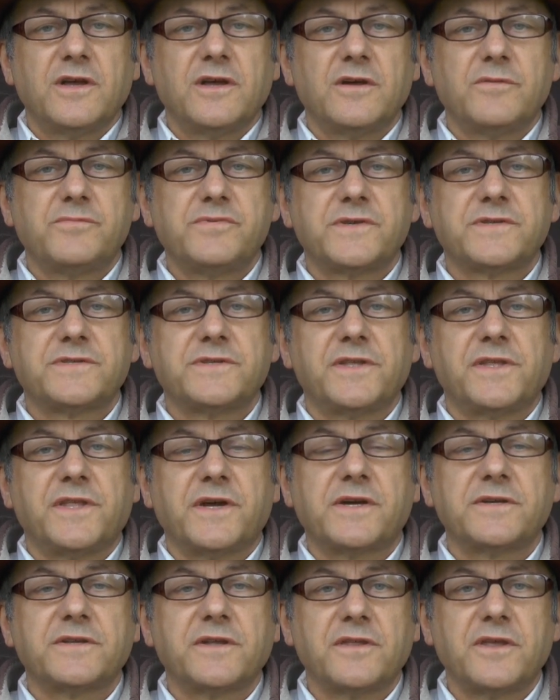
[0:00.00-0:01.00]
e,
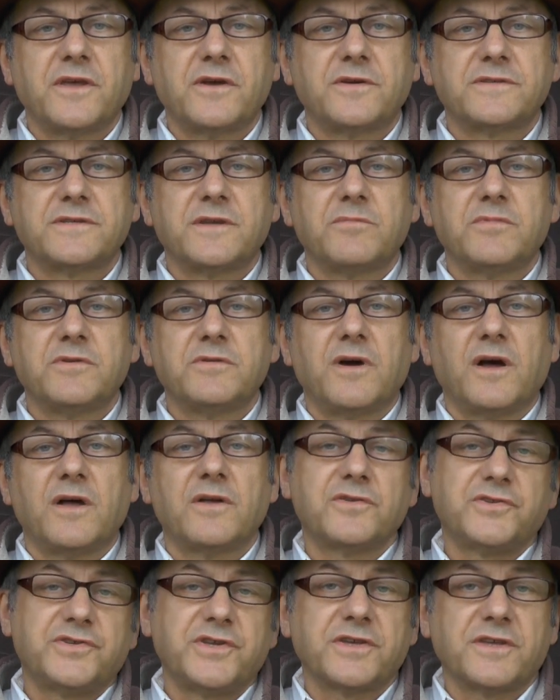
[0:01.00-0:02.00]
prezydenta Kennedy'ego zabiła
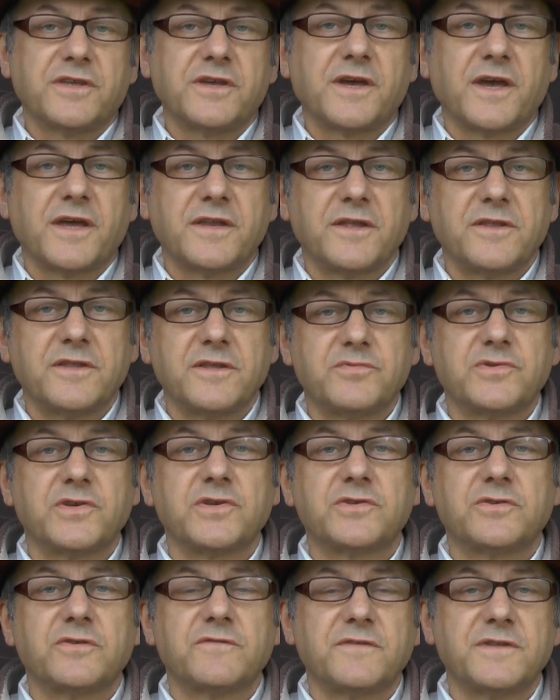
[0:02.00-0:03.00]
Jackie Kennedy.
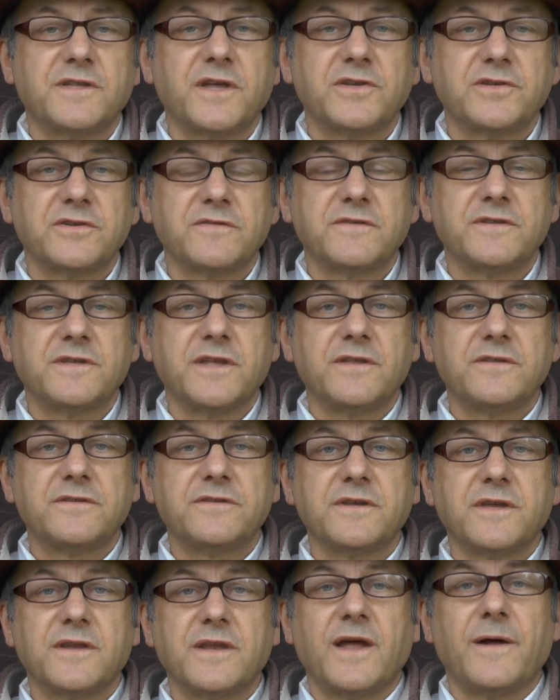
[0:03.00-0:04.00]
Przecież to widać
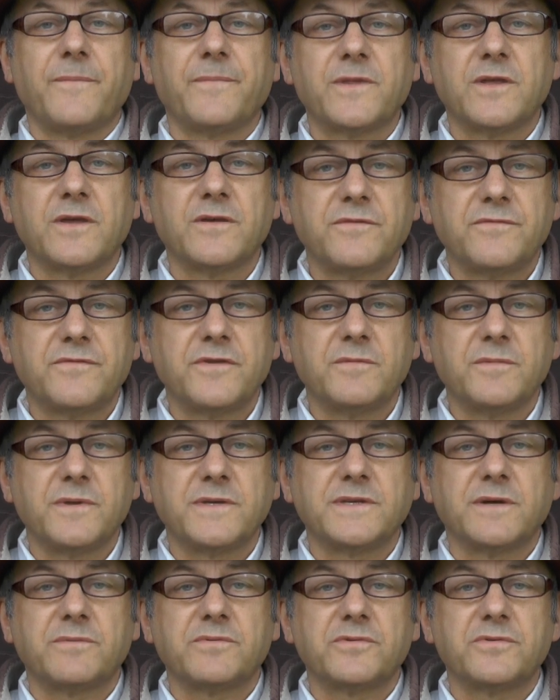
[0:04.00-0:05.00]
ewidentnie na e,
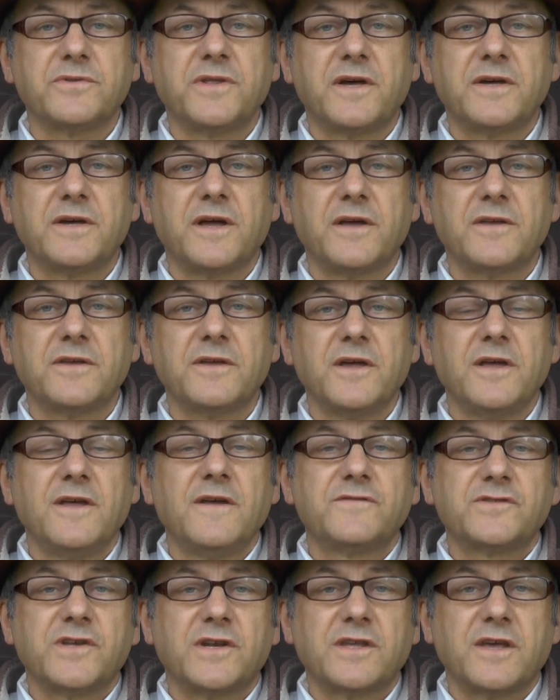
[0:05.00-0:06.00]
filmie Zaprodera i
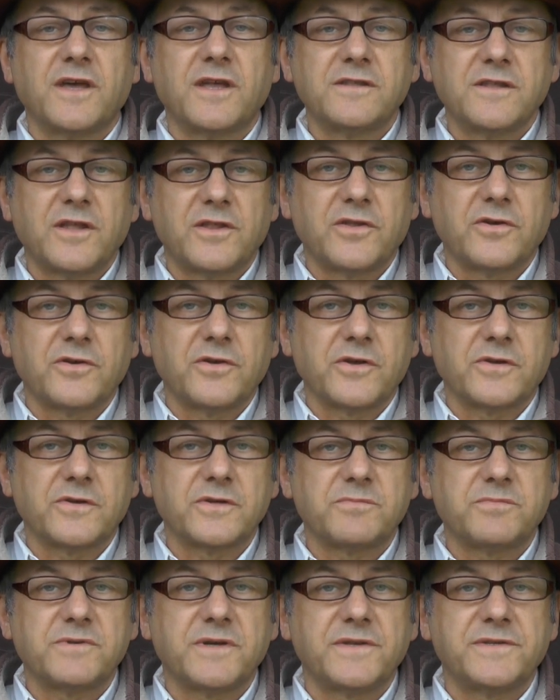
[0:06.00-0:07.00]
wszelkie inne teorie
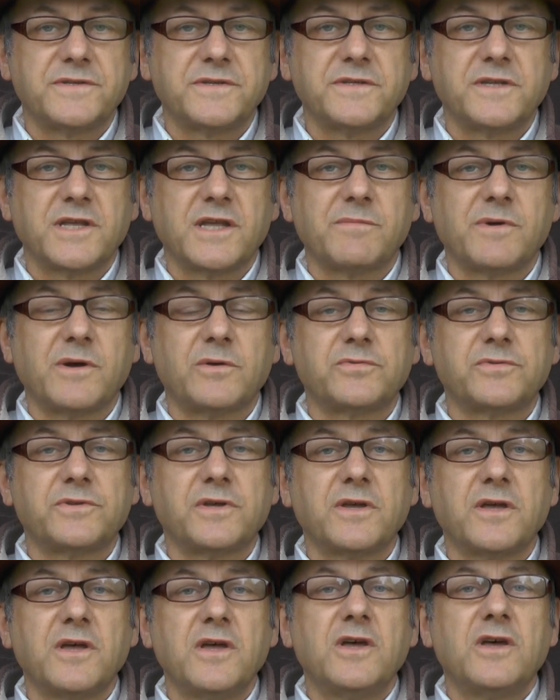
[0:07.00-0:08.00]
konspiracyjne nie mają
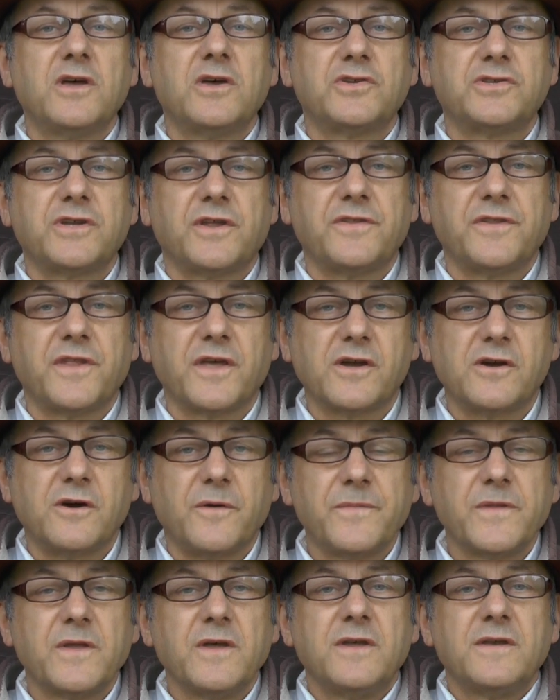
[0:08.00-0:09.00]
tutaj
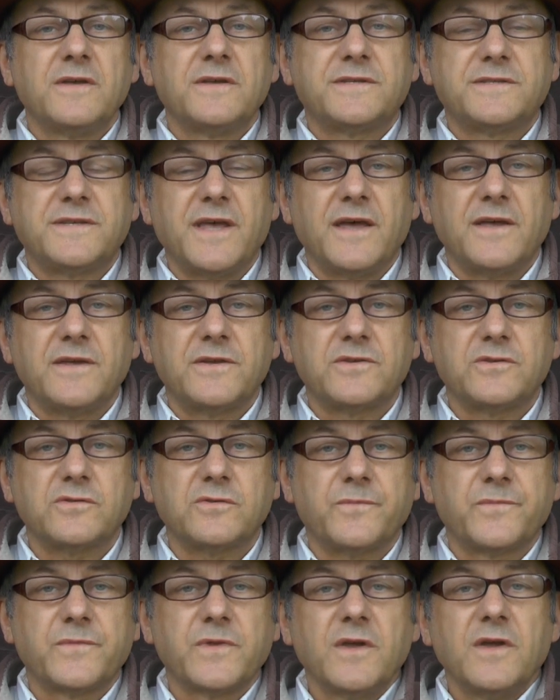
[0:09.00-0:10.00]
żadnego sensu.
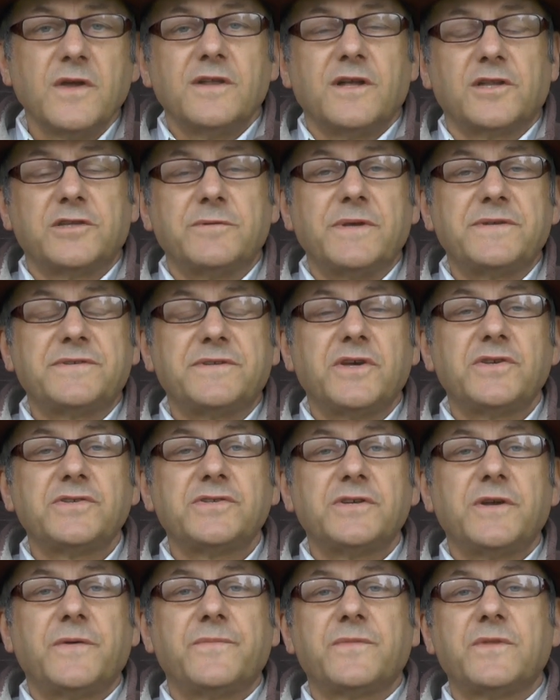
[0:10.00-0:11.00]
Natomiast
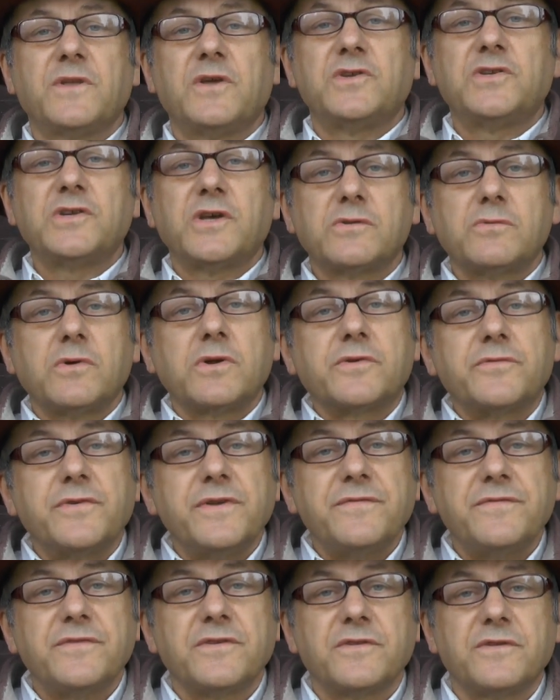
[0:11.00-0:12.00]
tenże G. Edward
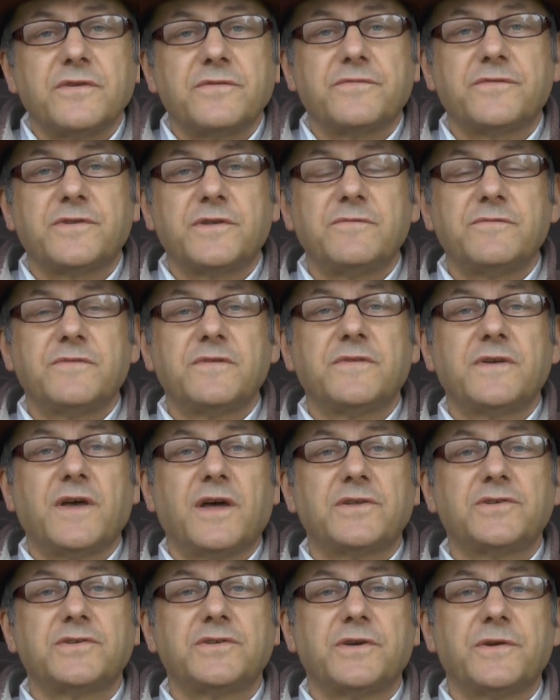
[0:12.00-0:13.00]
Griffin w tym
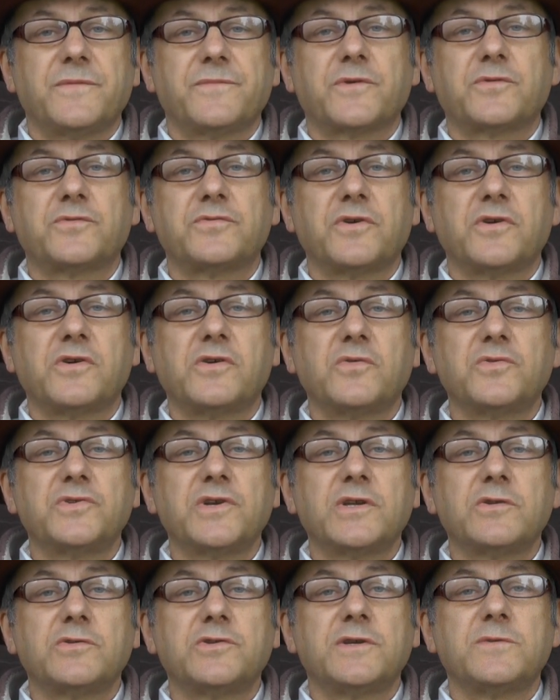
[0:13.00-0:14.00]
wywiadzie, którego
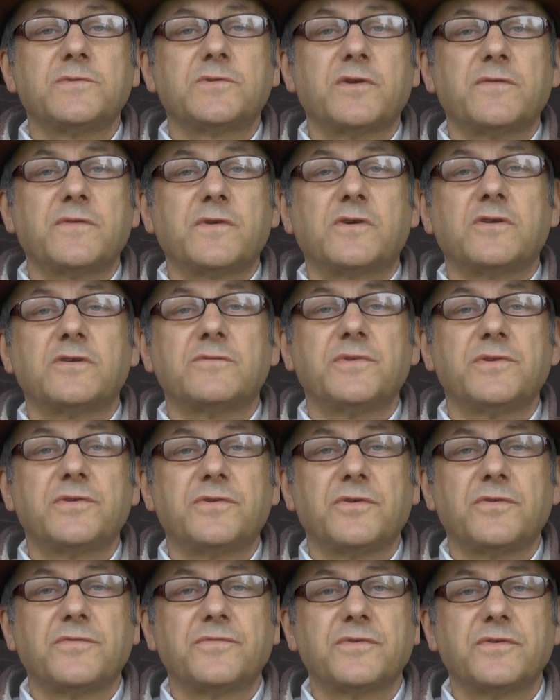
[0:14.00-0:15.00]
udzielił Jamesowi
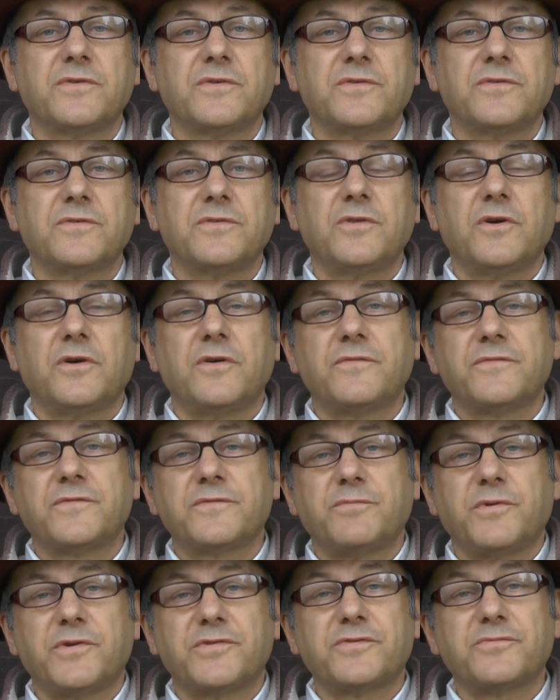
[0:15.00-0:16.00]
Corbettowi, no w
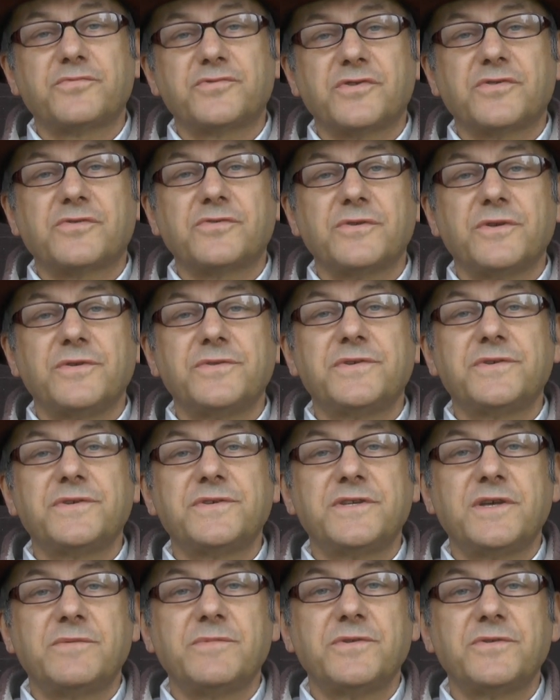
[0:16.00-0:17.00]
sposób szokujący
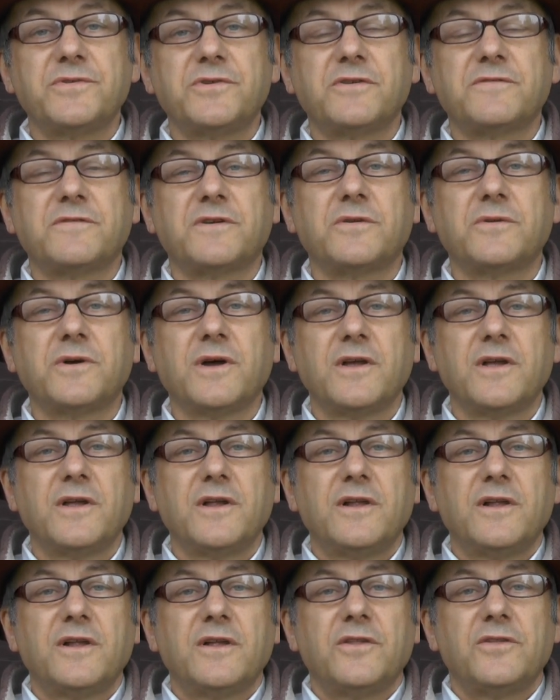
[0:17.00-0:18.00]
zdementował
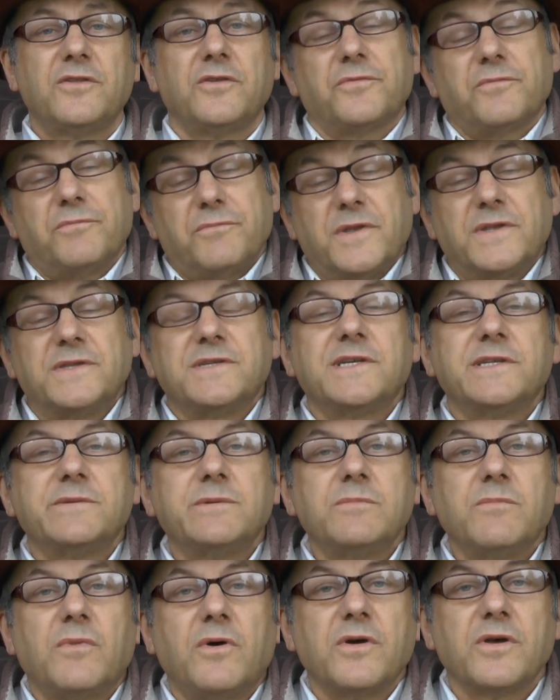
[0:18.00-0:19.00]
no, między
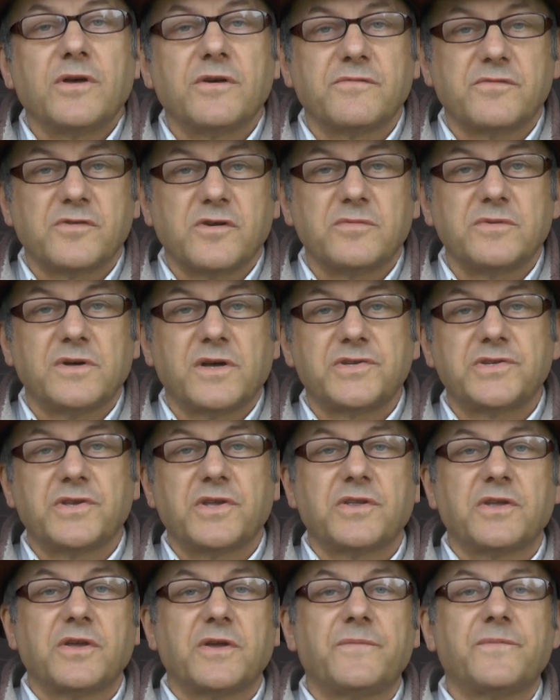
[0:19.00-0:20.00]
innymi moje
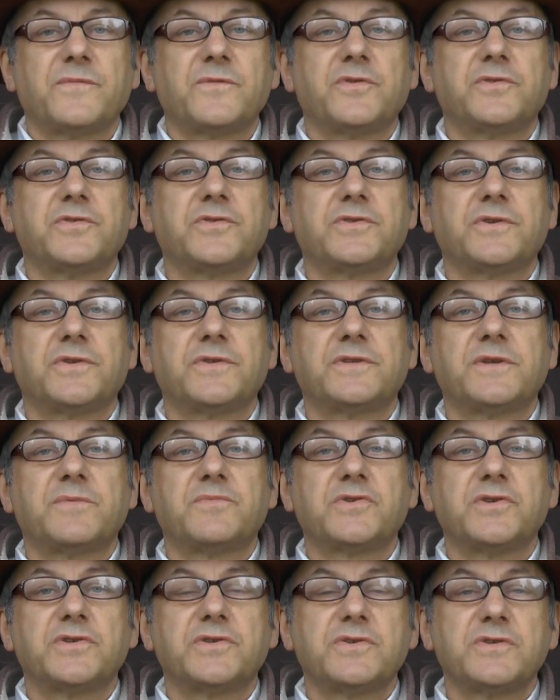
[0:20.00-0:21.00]
wyobrażenie dotyczące
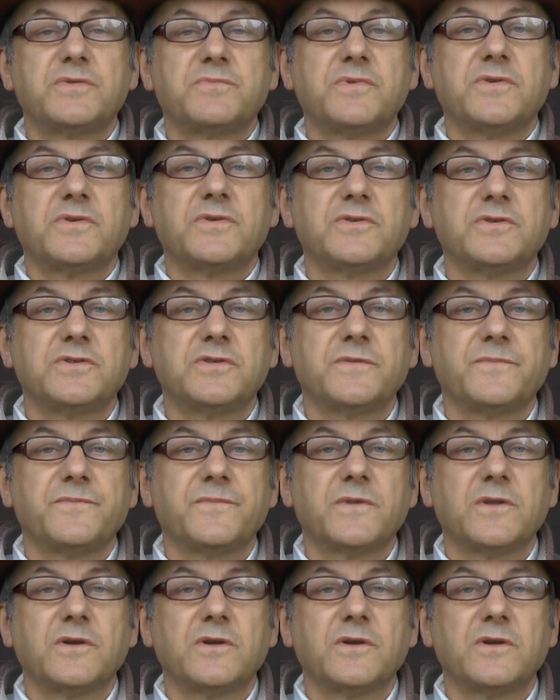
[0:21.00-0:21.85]
przyczyn śmierci